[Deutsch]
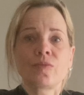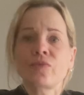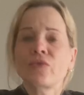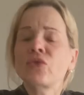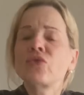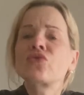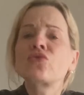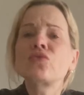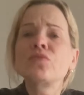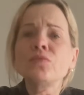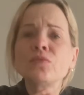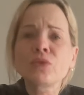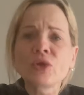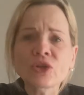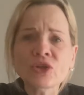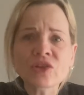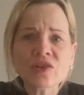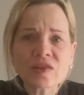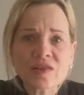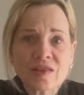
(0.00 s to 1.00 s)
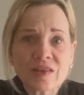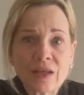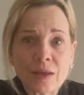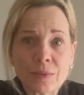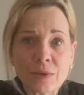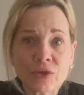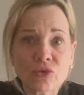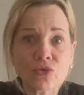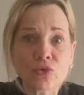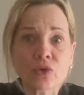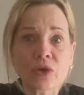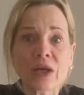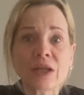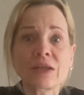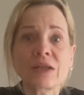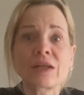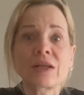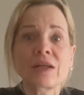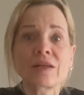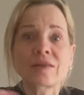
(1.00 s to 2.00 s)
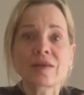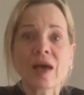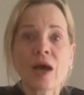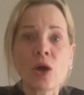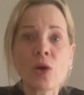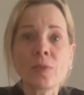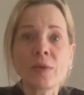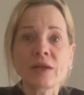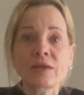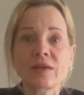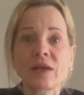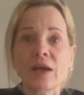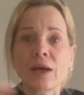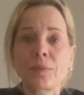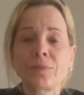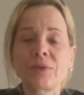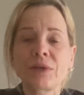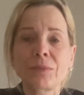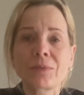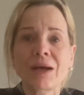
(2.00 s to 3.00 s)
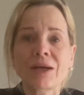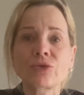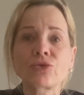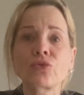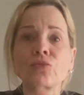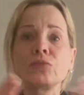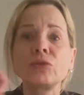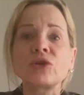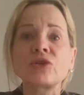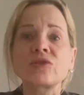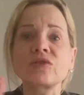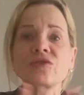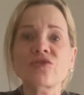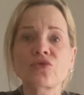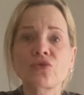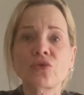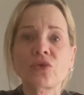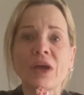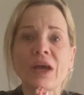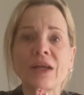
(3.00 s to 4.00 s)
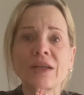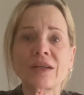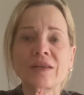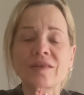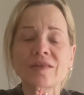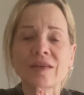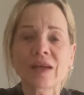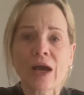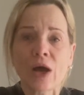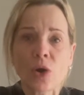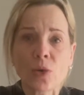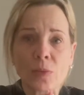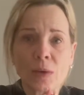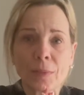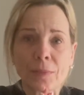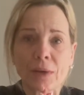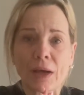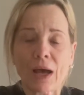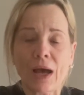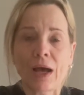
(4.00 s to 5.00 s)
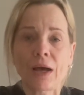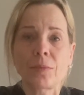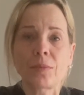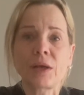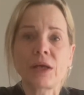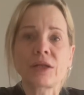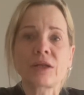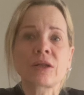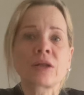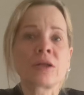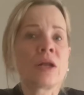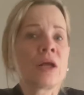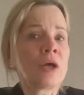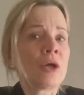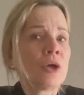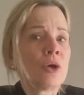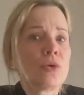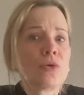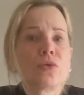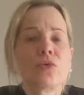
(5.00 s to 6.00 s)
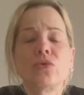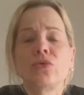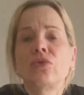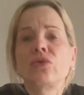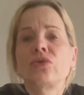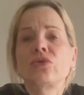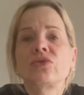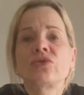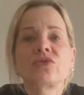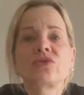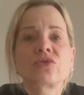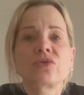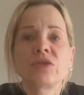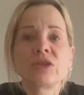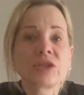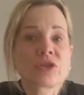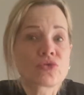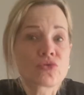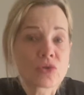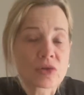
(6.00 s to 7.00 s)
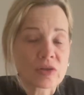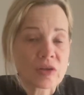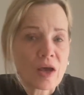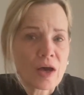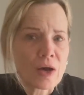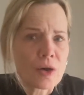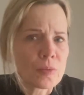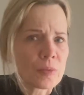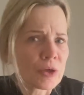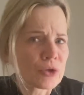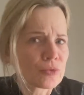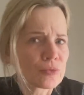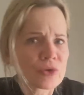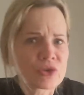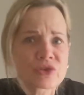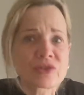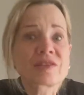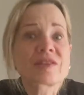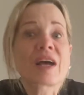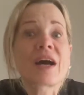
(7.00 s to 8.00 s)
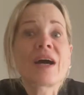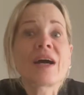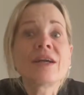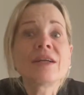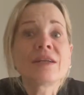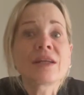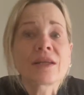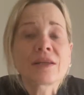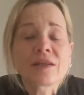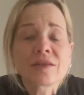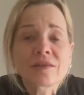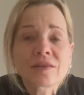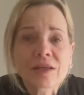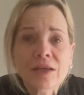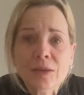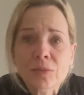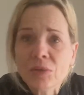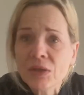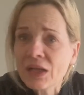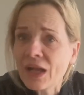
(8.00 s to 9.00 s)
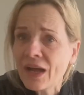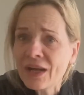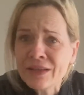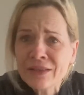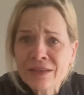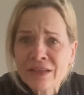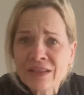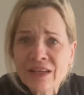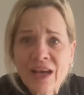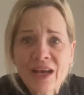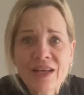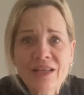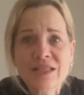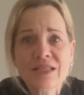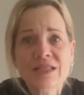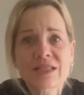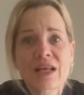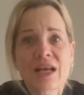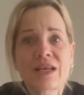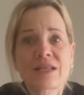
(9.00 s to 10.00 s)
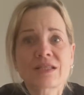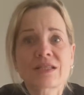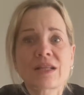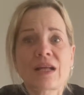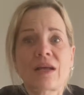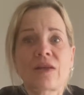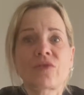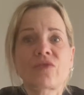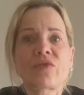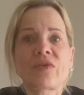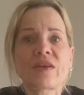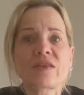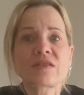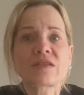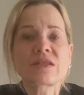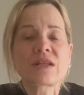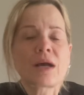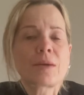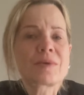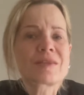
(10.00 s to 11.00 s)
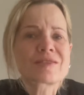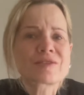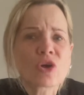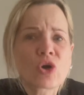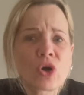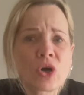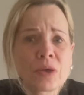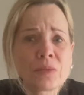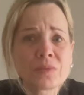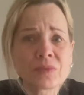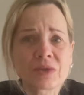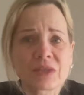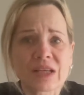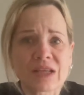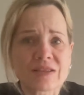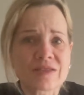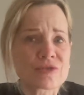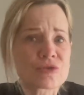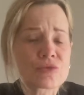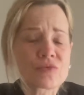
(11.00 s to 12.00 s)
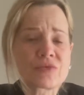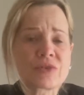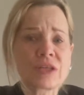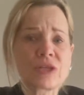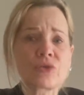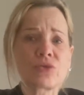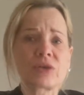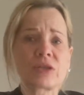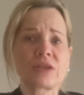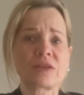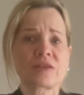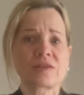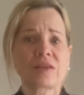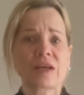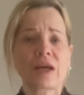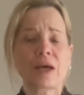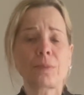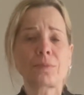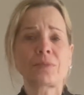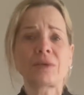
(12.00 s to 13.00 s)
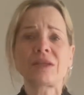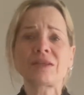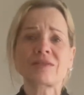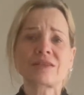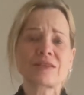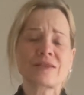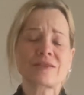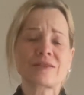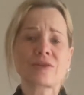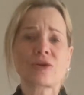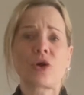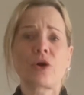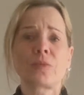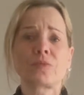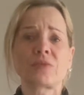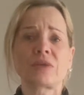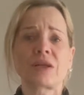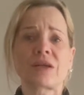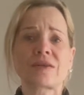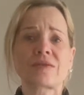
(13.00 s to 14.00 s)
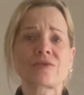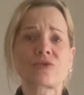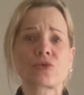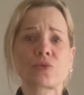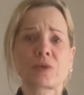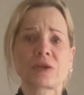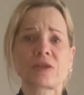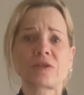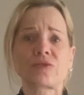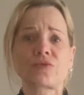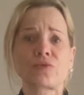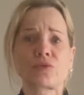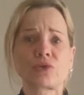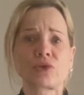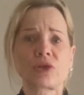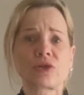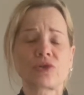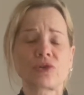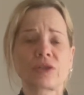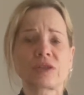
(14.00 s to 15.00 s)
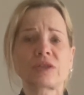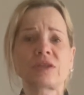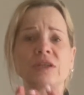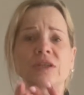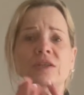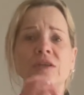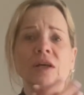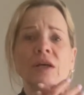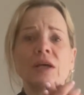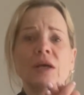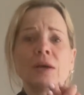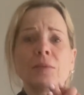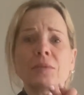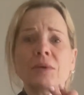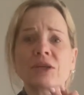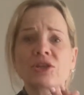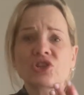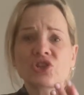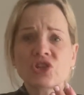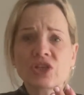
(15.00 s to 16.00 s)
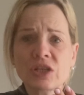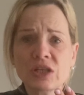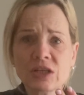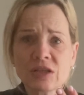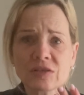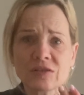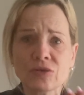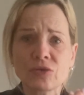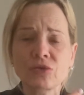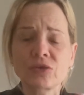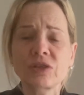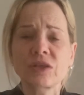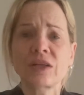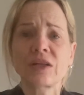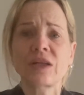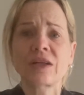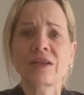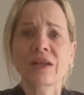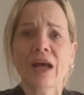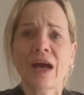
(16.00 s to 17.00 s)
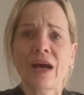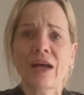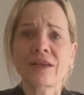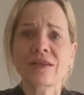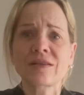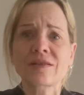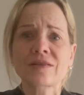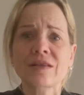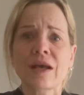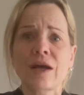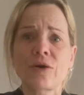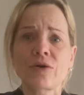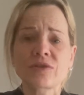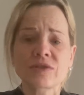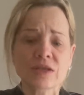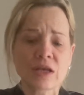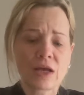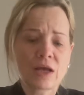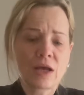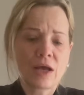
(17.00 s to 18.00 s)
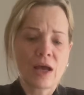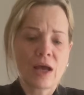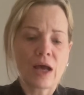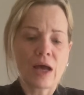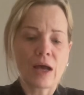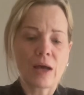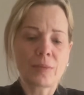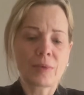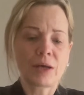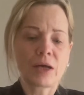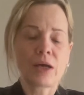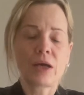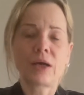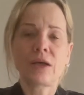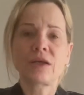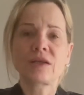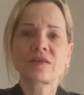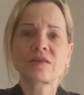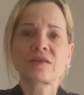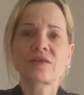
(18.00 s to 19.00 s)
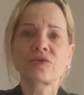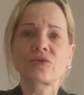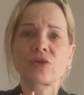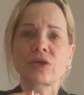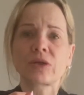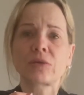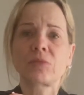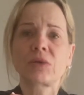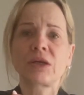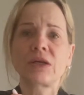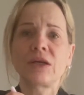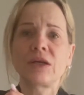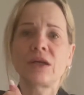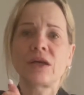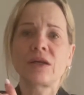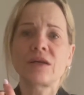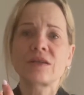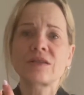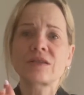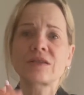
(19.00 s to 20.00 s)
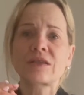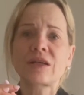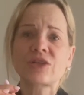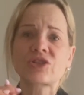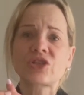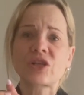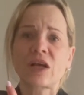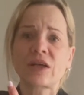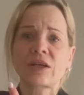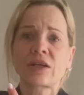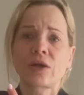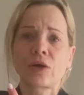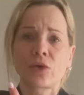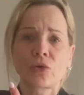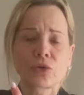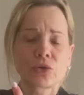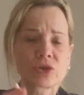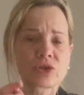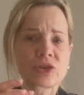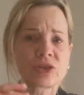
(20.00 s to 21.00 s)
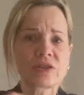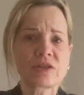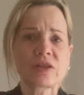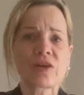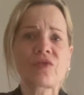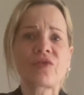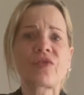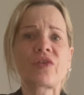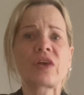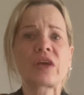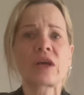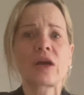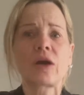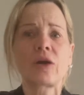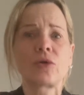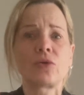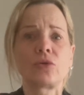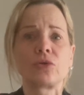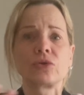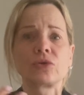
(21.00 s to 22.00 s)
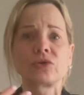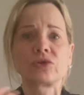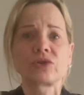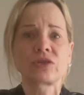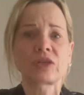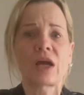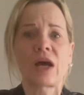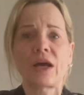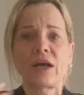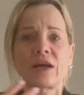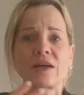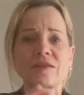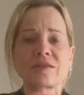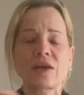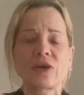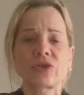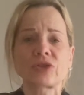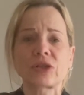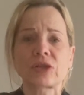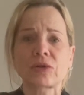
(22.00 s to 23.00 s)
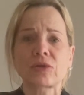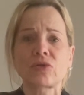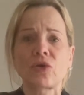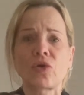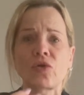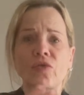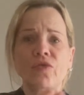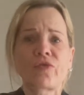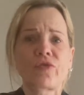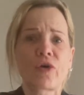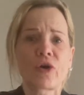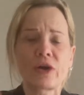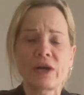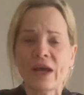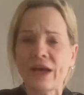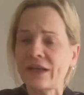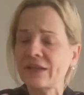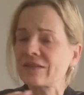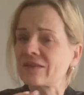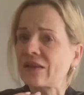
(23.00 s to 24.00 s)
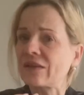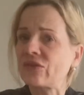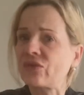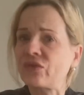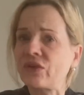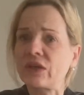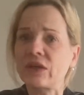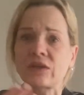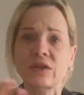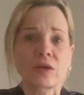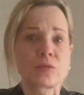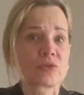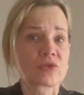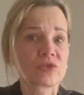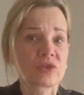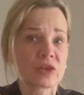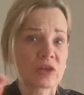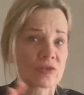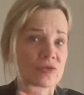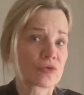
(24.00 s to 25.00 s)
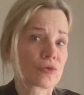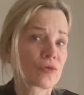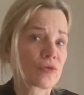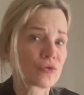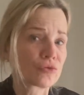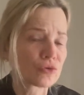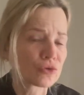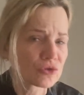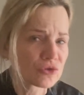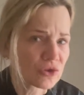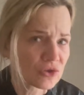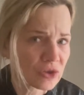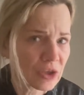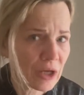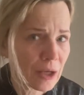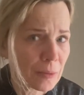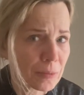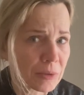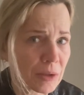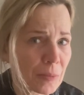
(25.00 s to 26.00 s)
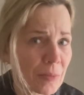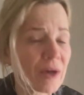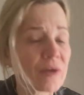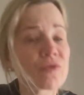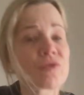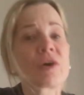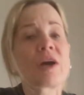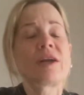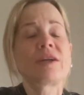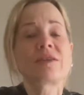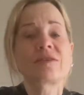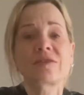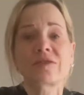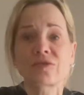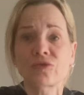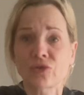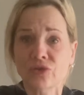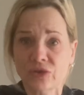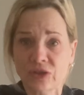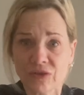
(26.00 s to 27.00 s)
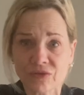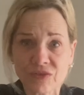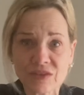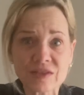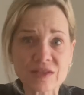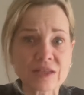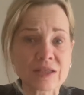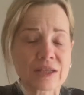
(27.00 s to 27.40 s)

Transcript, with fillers: Und du möchtest aber so gerne eine Traumatherapie machen, du möchtest so gerne Trauma bearbeiten und nicht nur Trauma, du möchtest all deine Themen, all deine heißen Eisen anfassen, aber es kommt nichts. So wie du in der Therapie sitzt, kommt nichts. Übrigens wundert euch nicht, meine Schiene ist runter, der Draht ist raus, aber es ist noch immer hier sehr stark gerötet, der Finger und ja, er ist auch nicht noch voll einsatzfähig, da muss ich erst noch Physiotherapie machen, für alle, die es noch nicht wissen.